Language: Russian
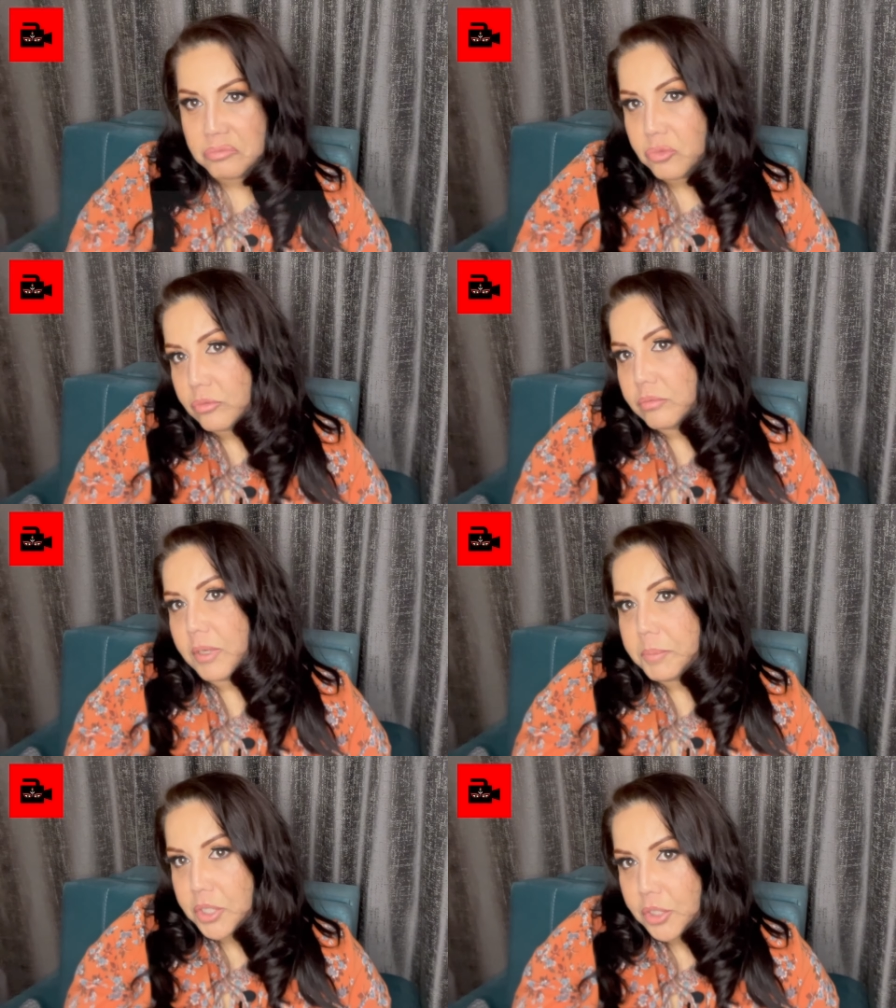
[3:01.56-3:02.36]
ну
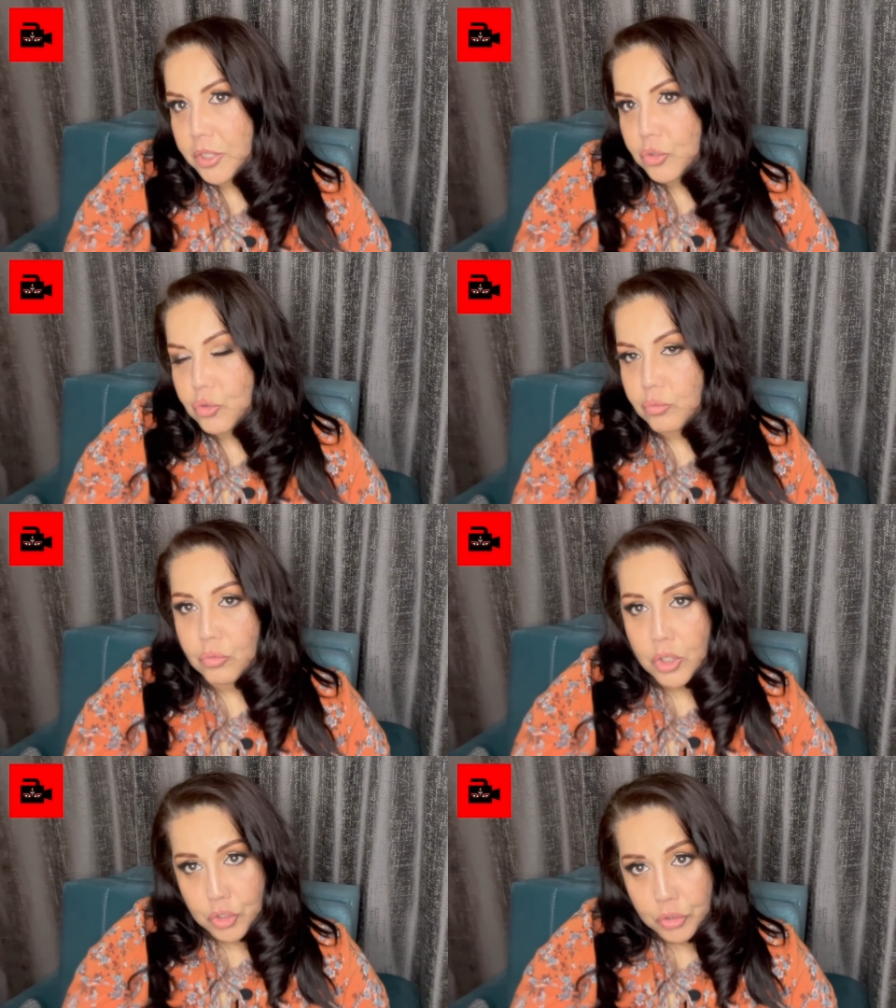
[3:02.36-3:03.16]
вообще ни о чем.
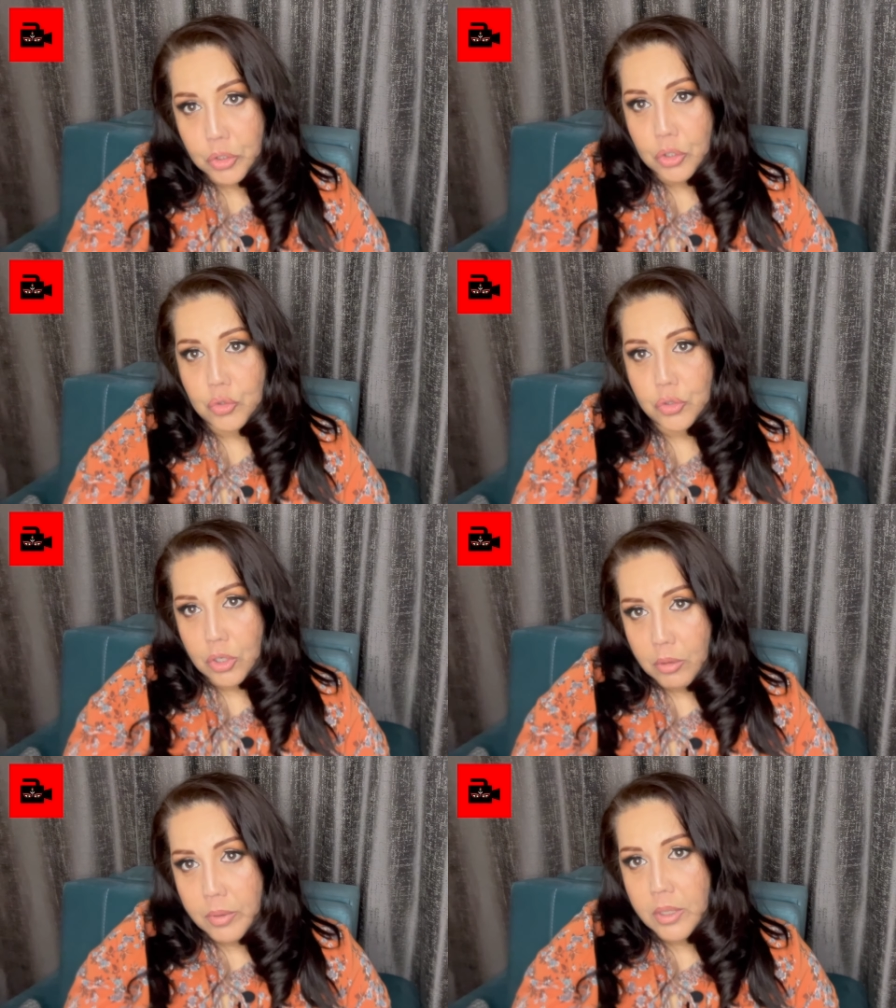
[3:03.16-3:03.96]
Ну а человек хорошо
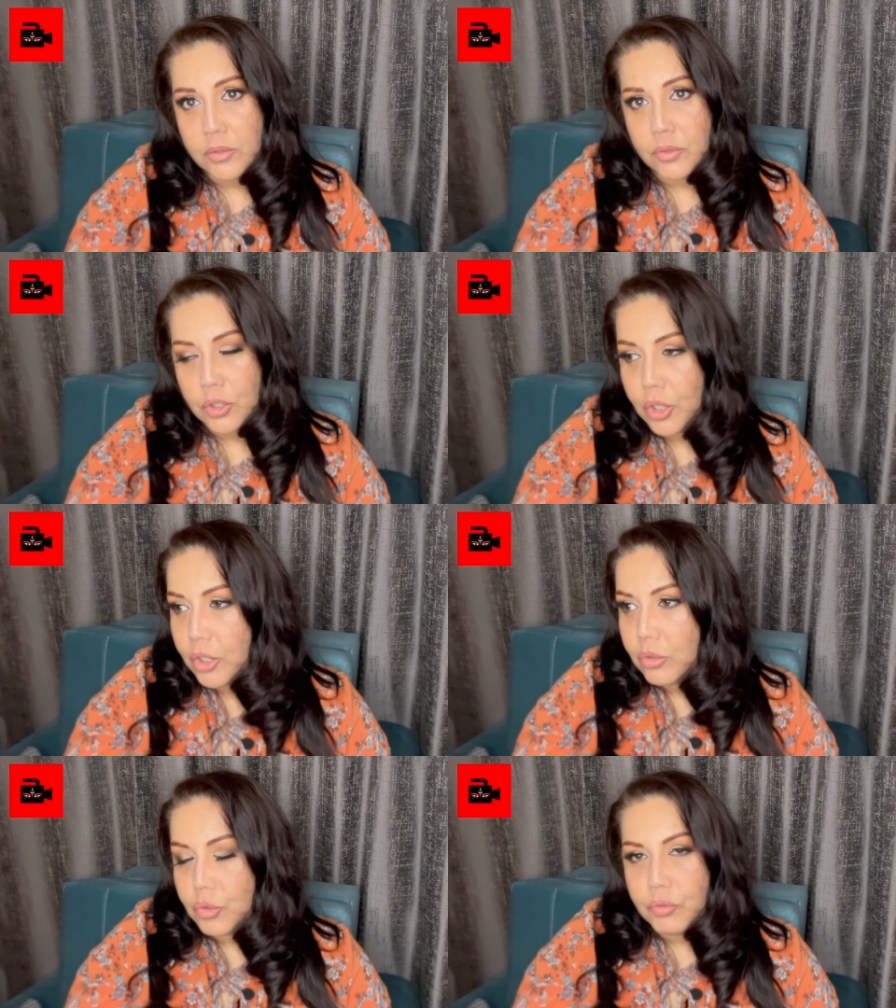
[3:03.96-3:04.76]
зарабатывает,
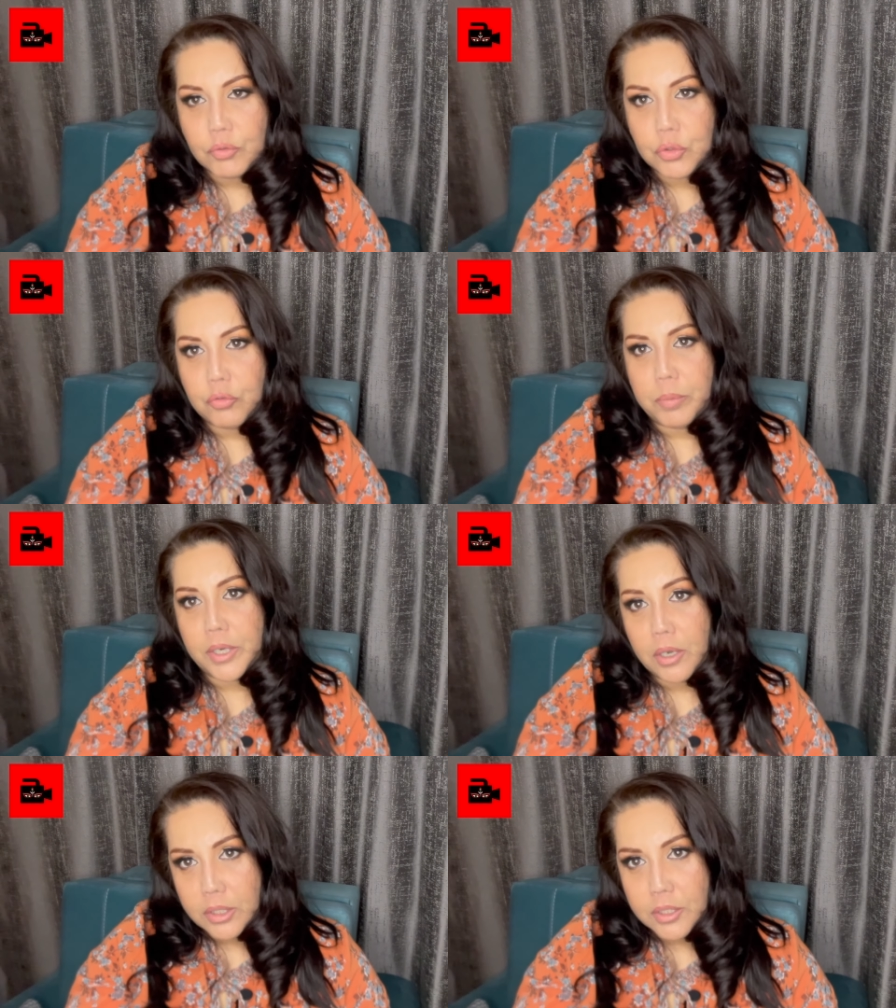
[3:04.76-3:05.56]
у него все в
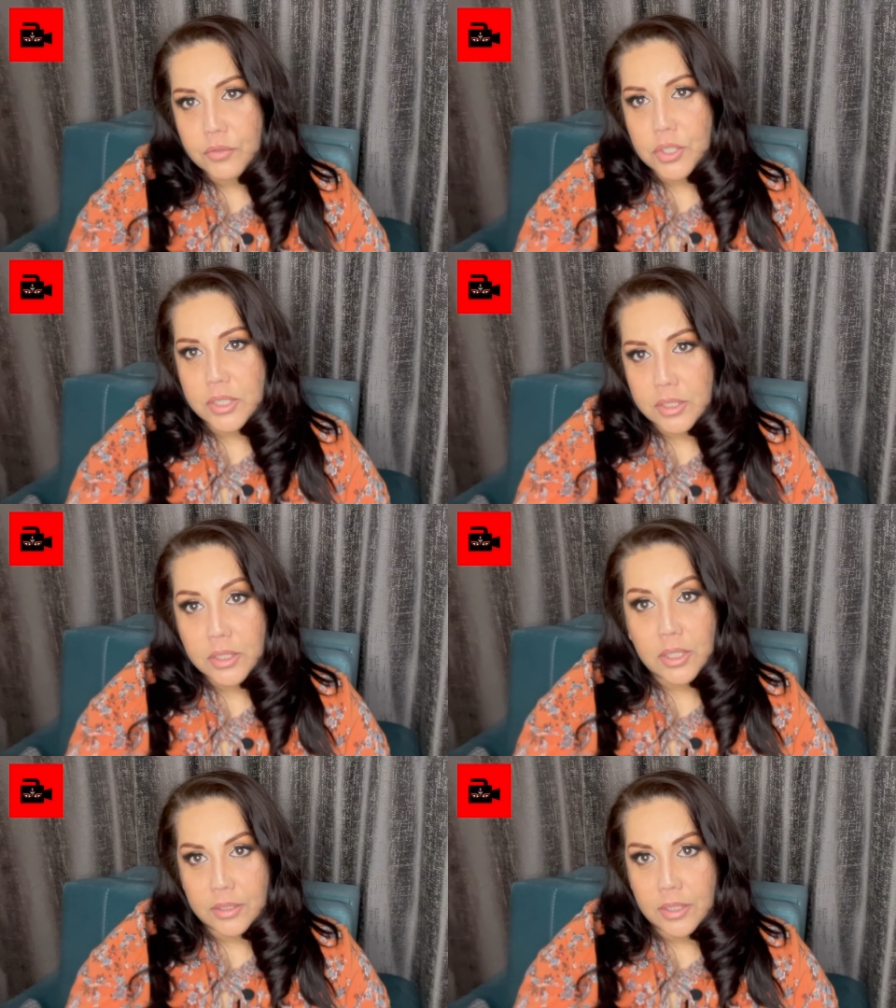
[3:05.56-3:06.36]
порядке в жизни и
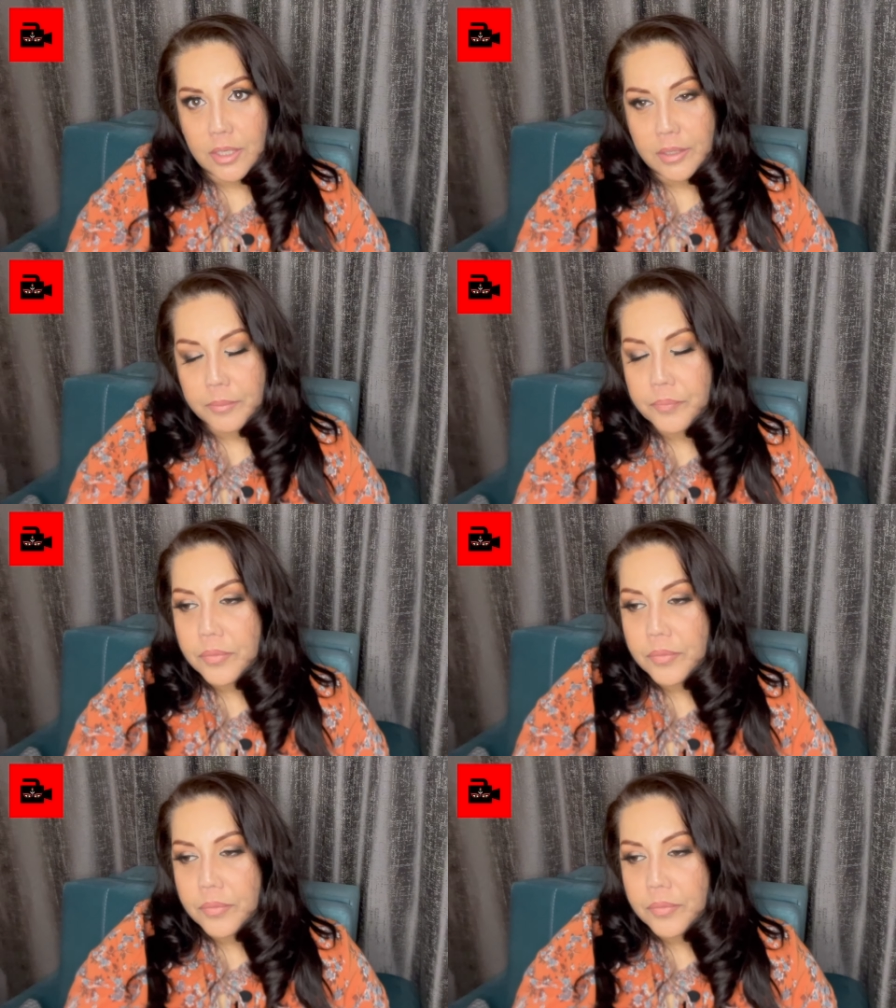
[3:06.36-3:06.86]
так далее.